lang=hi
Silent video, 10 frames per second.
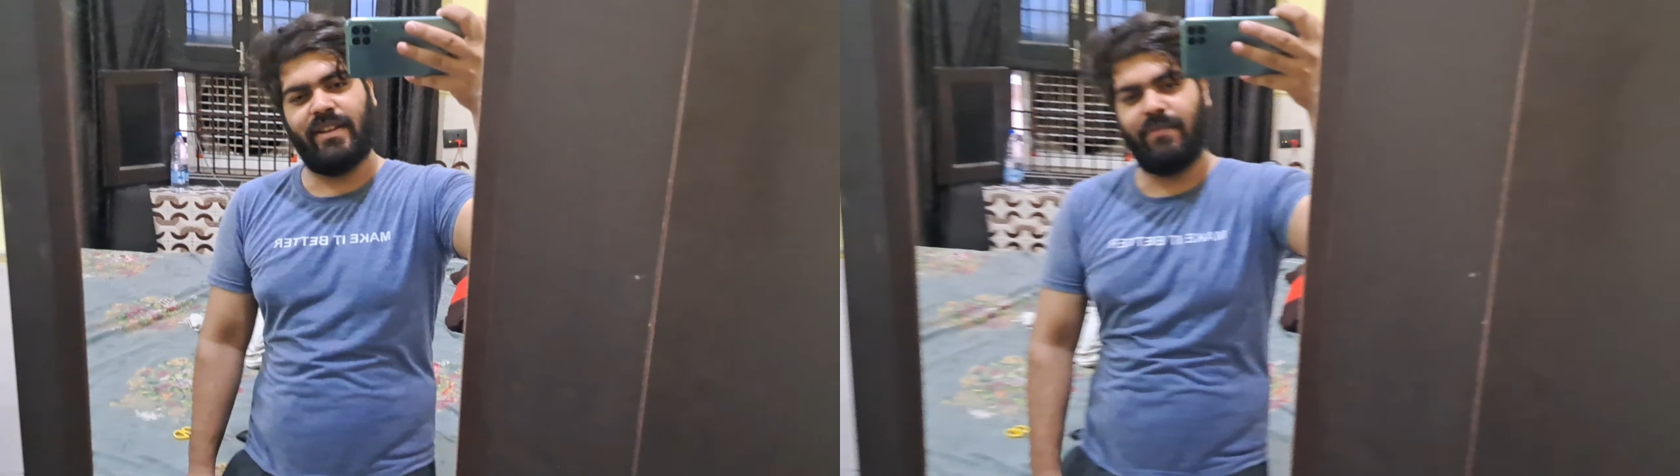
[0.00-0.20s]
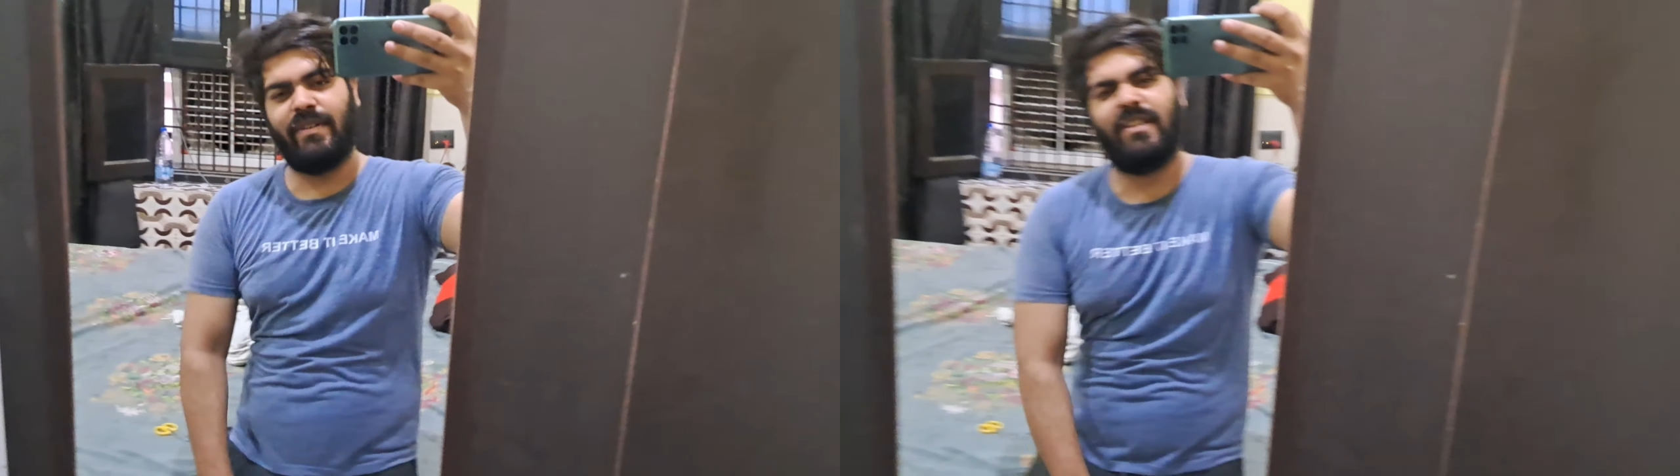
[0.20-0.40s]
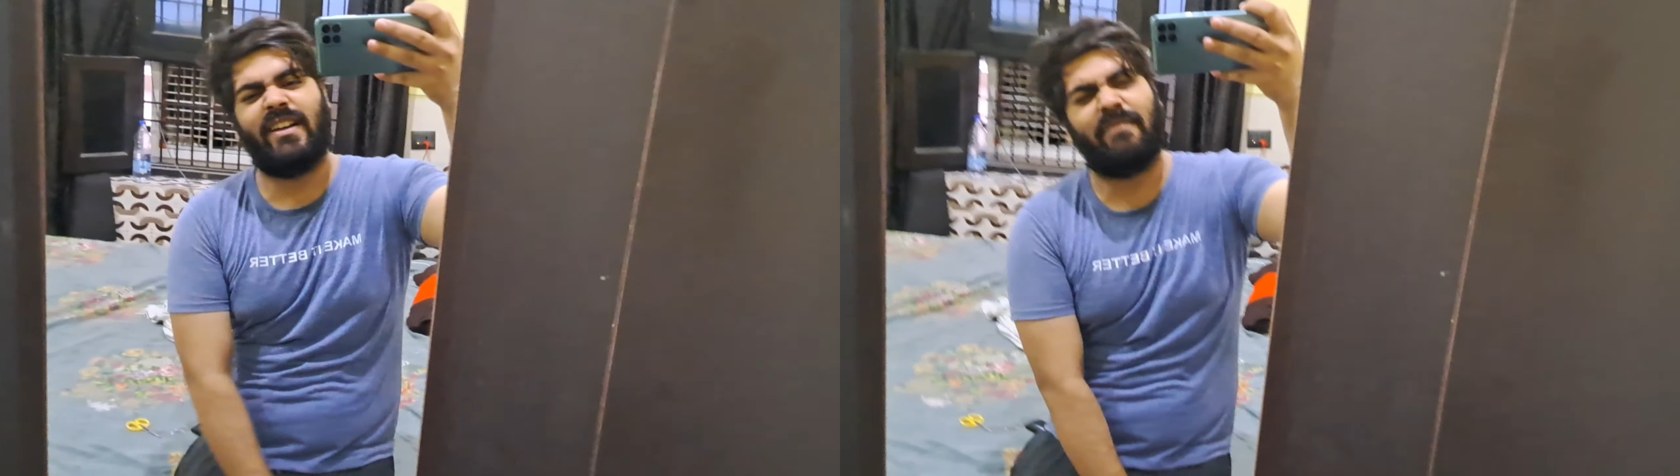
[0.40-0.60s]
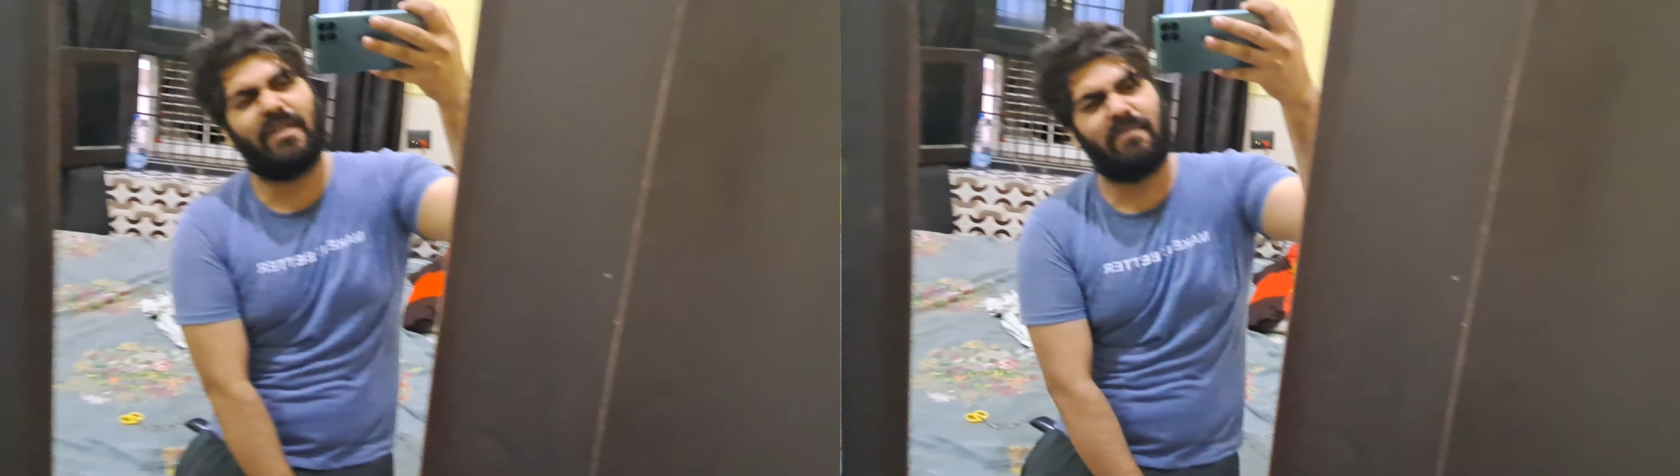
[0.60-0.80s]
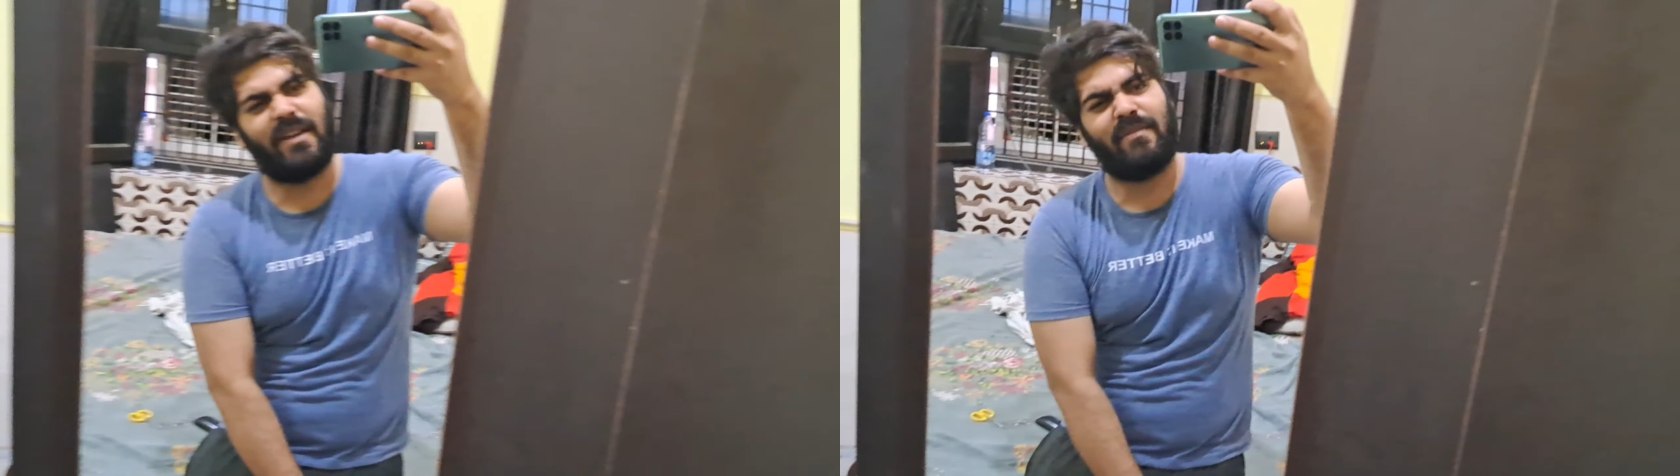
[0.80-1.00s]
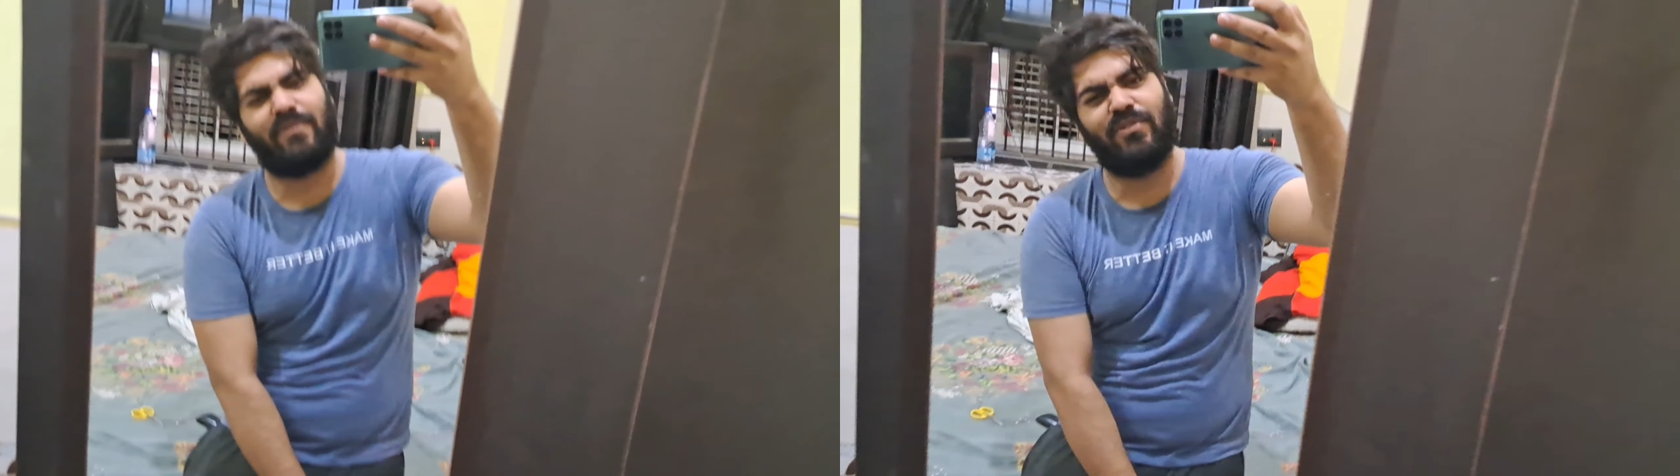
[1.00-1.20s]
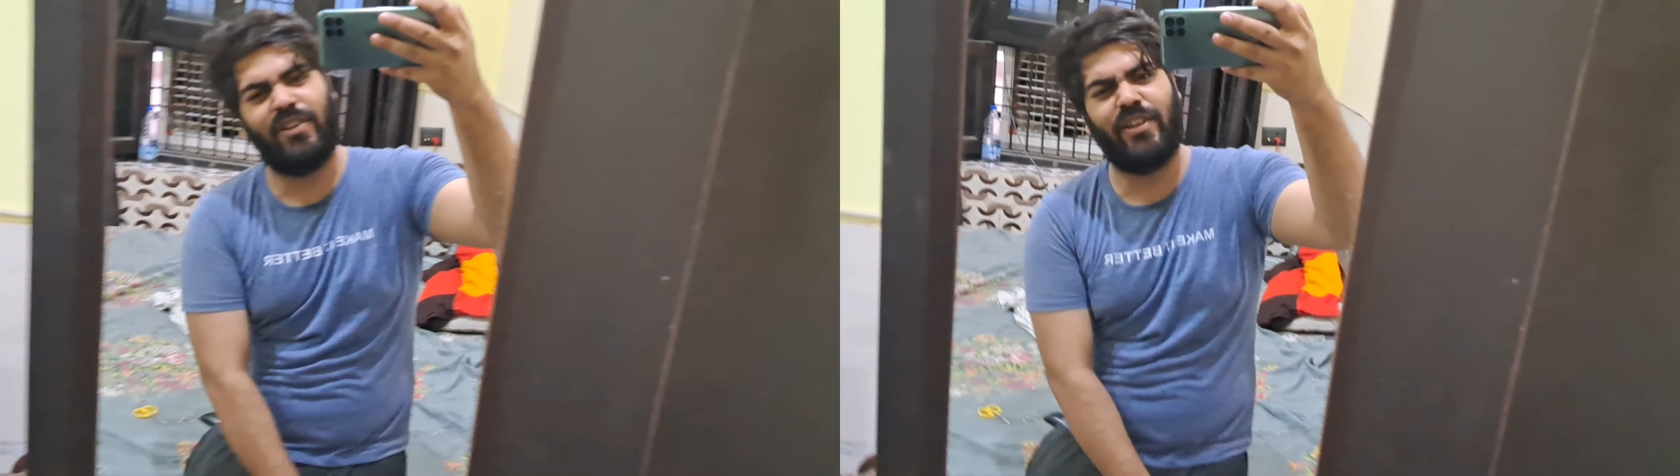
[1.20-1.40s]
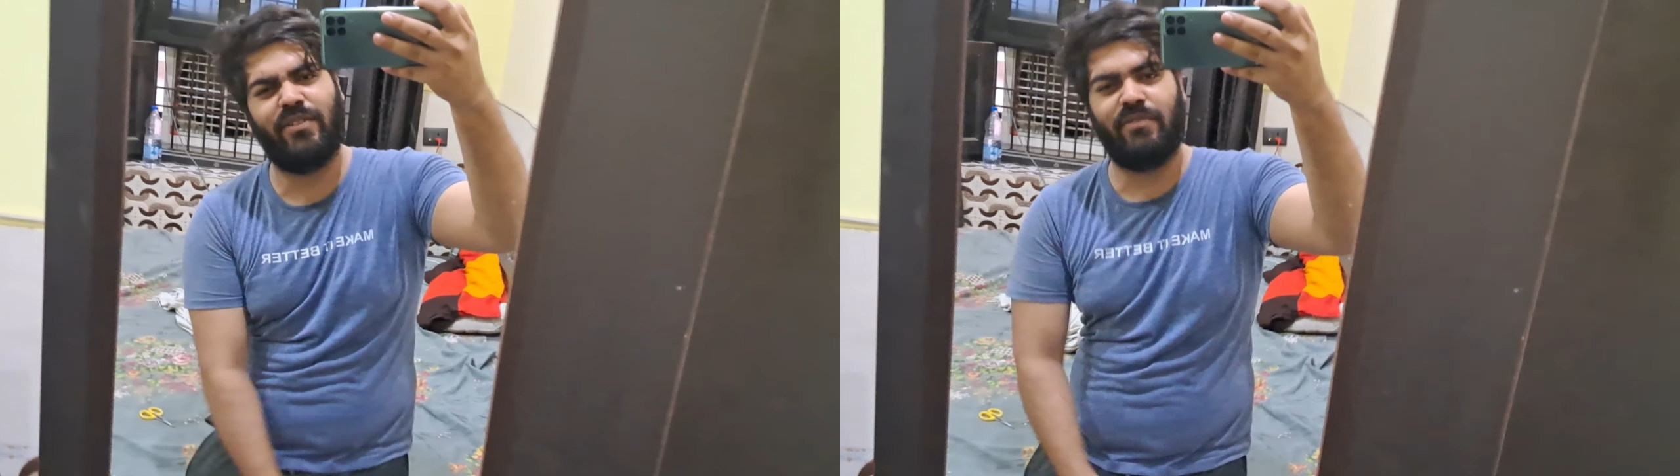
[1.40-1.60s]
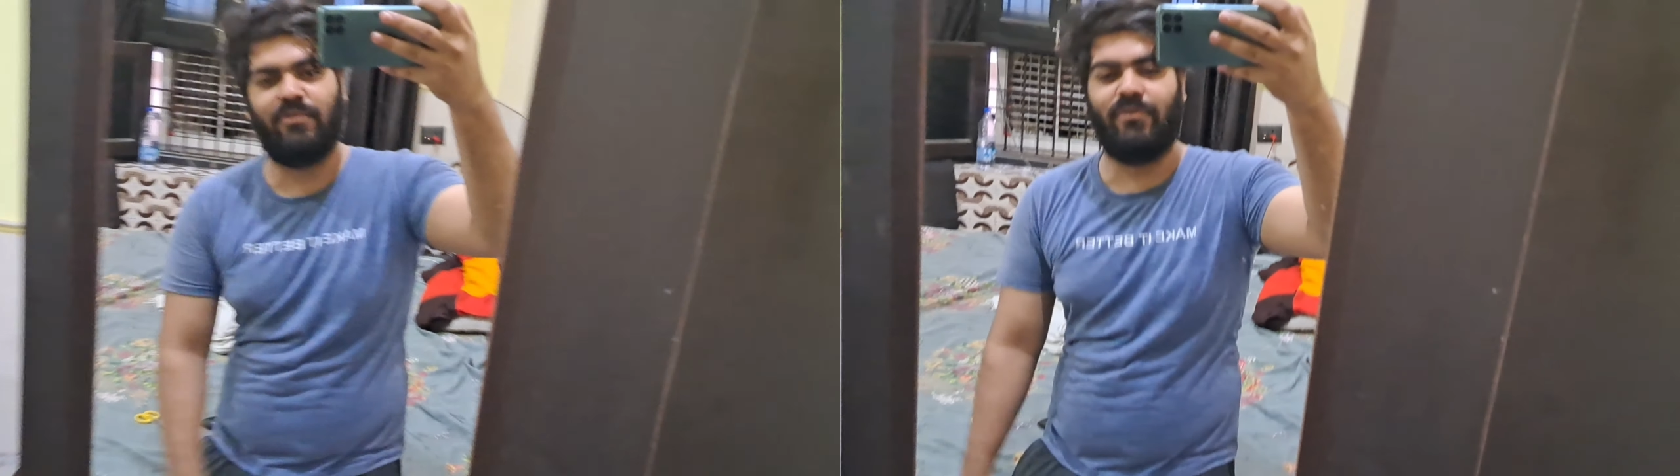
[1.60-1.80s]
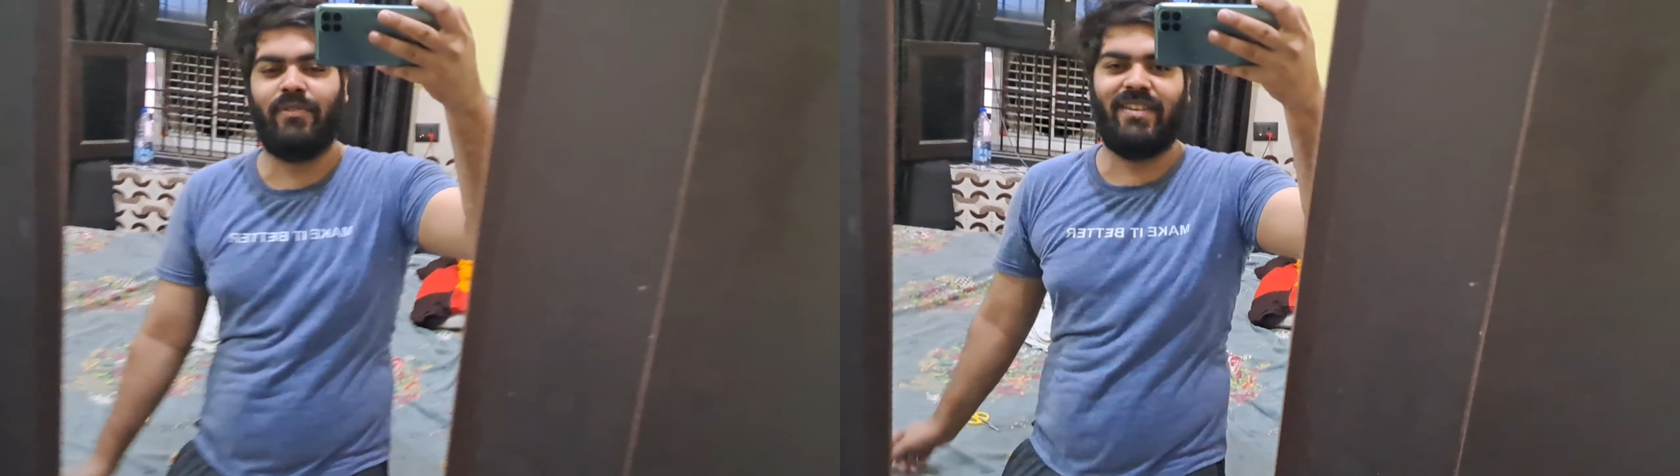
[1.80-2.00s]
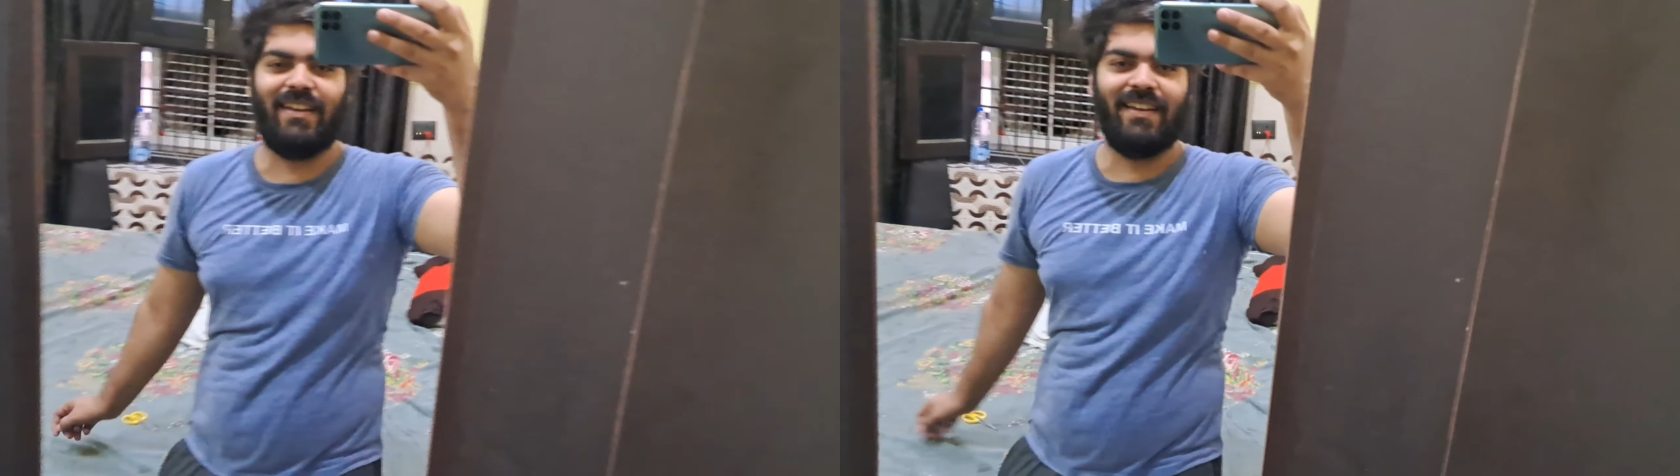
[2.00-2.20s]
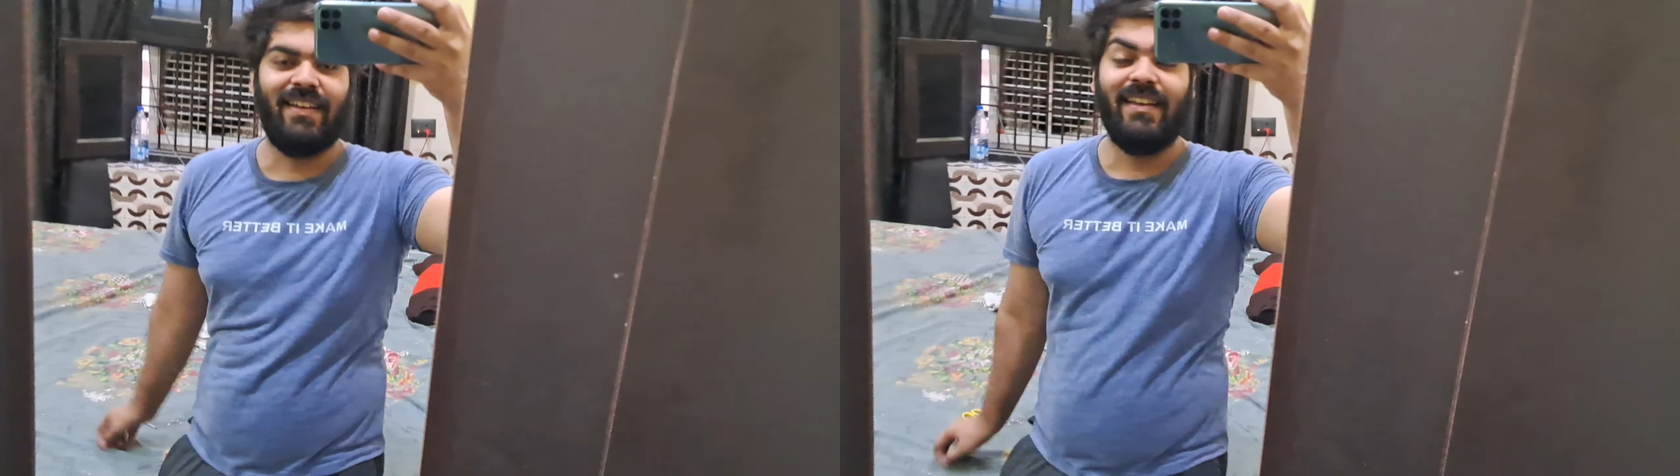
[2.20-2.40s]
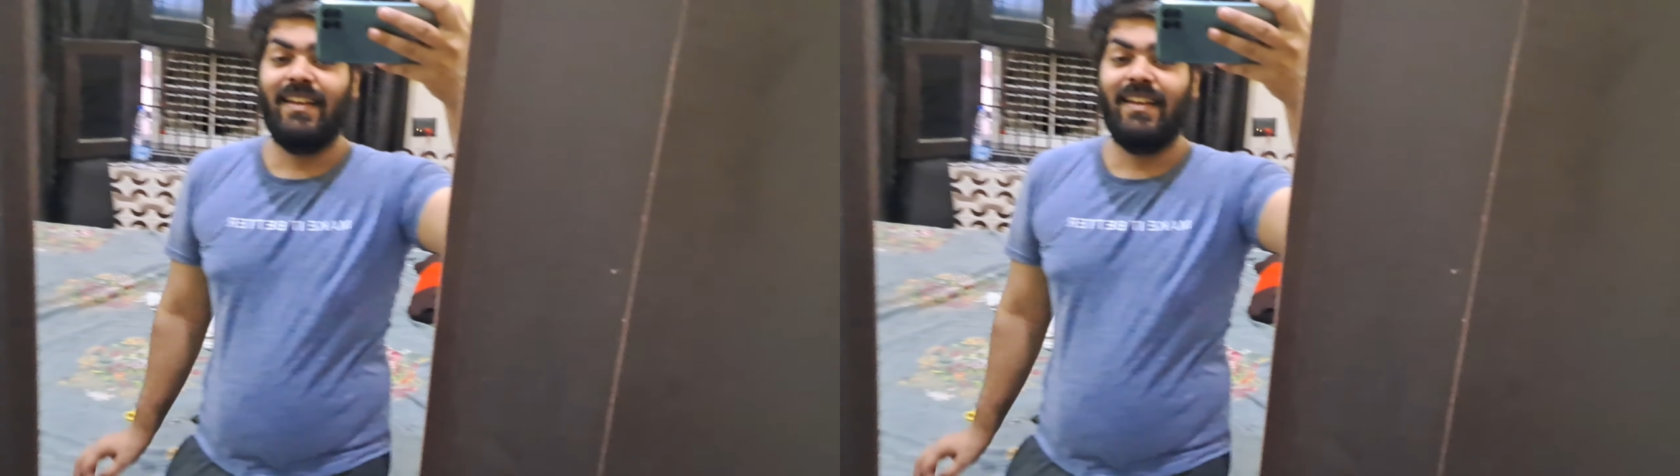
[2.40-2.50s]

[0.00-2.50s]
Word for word: मेरी भी नहीं आ रहा मेरे पैरों में खुजली जरूर हो रही है